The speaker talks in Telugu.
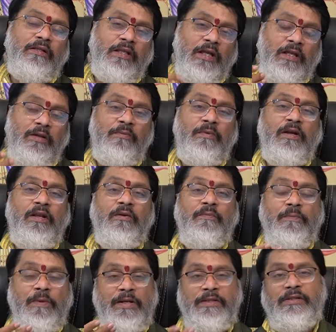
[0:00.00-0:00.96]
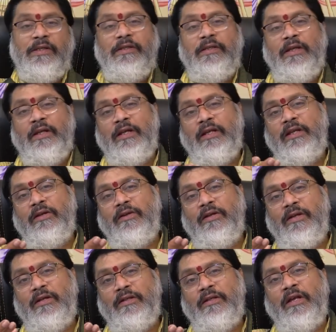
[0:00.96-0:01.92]
దానికి మళ్ళీ పాస్ అయితే కానీ
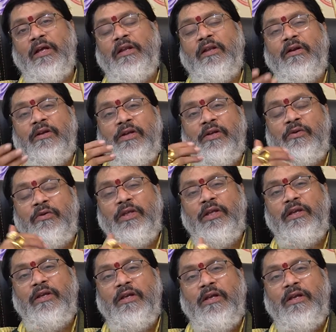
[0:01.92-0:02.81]
దే ఆర్ నాట్ ఇన్ టు ది